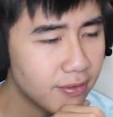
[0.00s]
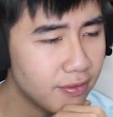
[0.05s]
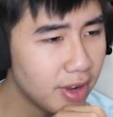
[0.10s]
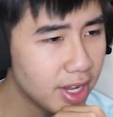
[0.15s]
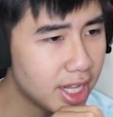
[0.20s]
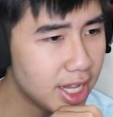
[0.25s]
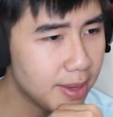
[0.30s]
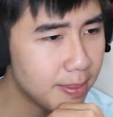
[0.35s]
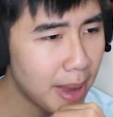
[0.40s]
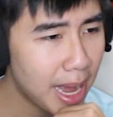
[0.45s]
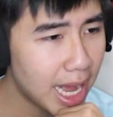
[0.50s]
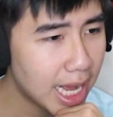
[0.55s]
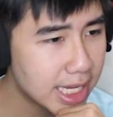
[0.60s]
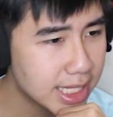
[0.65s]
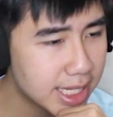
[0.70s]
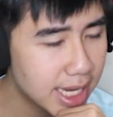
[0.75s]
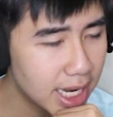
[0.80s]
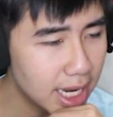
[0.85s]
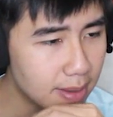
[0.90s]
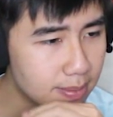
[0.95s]
Vậy thì bà
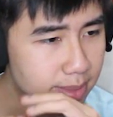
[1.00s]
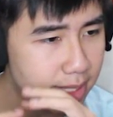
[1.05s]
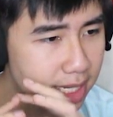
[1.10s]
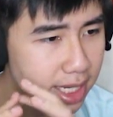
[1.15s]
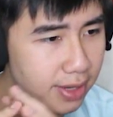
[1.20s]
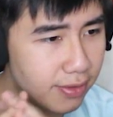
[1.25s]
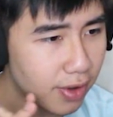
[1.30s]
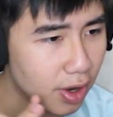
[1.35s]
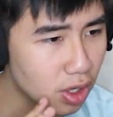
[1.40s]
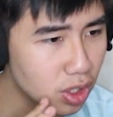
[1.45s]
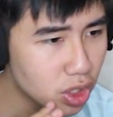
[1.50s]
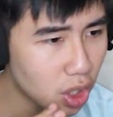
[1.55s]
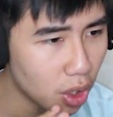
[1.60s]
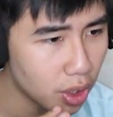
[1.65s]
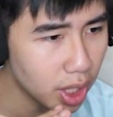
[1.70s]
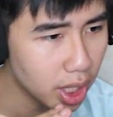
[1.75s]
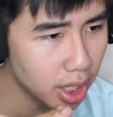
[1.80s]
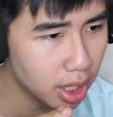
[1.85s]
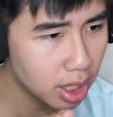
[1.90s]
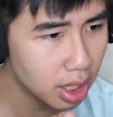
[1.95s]
sẽ làm gì với con chó
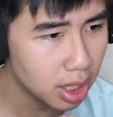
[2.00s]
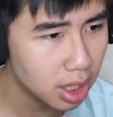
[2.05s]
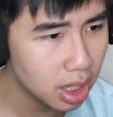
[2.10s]
này?